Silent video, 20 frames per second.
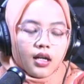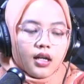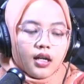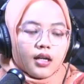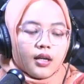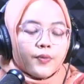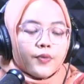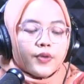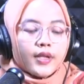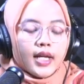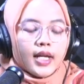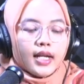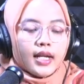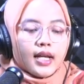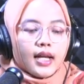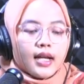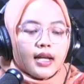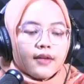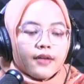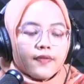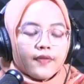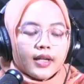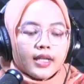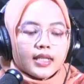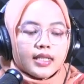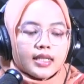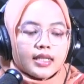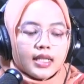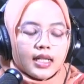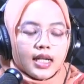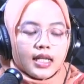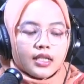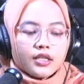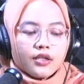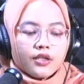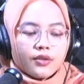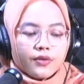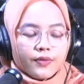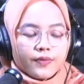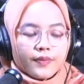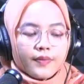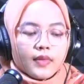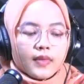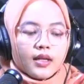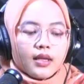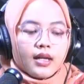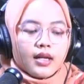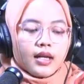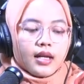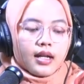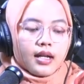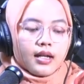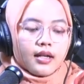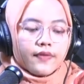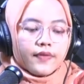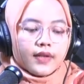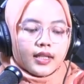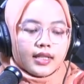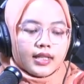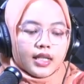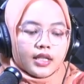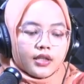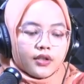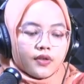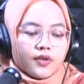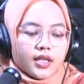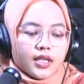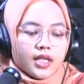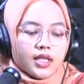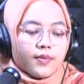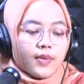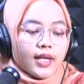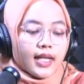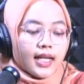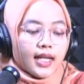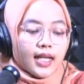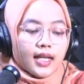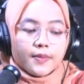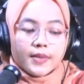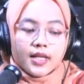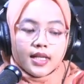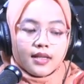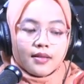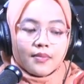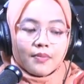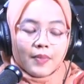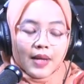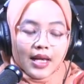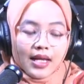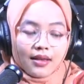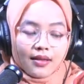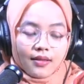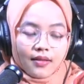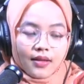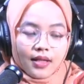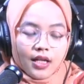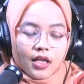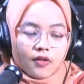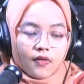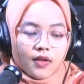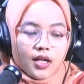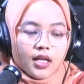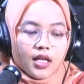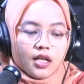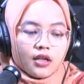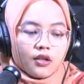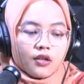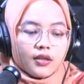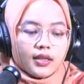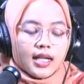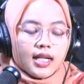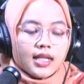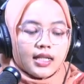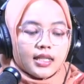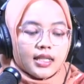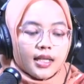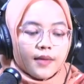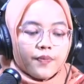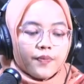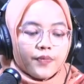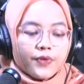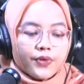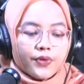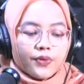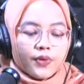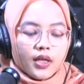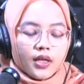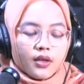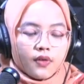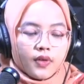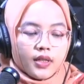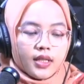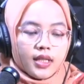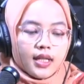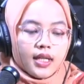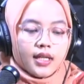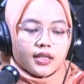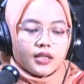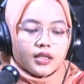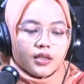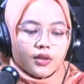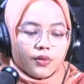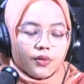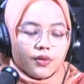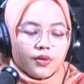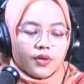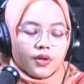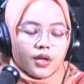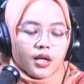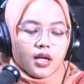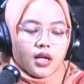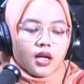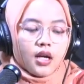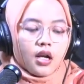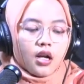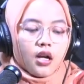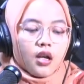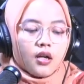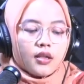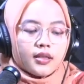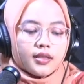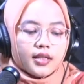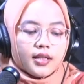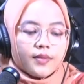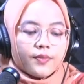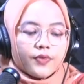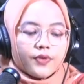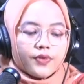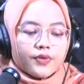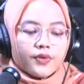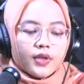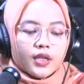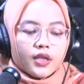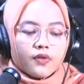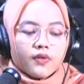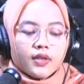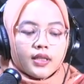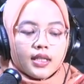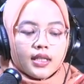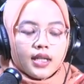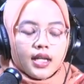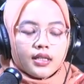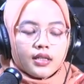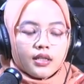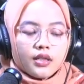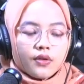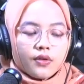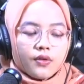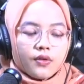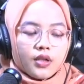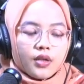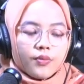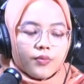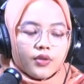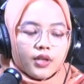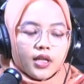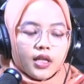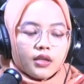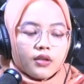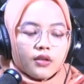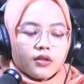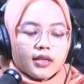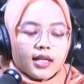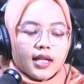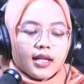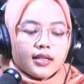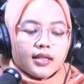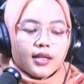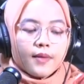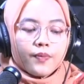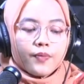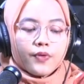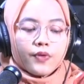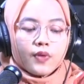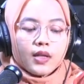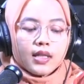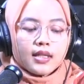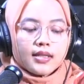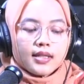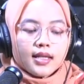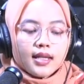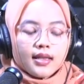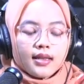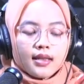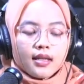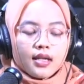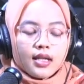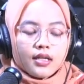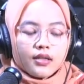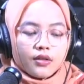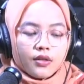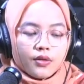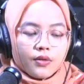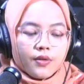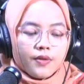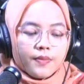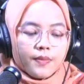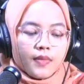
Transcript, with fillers: Kemudian leverage ratio. Leverage ratio ini dibagi lagi menjadi empat, yaitu ada total debt to equity ratio, long term to equity ratio, kemudian total debt to asset ratio,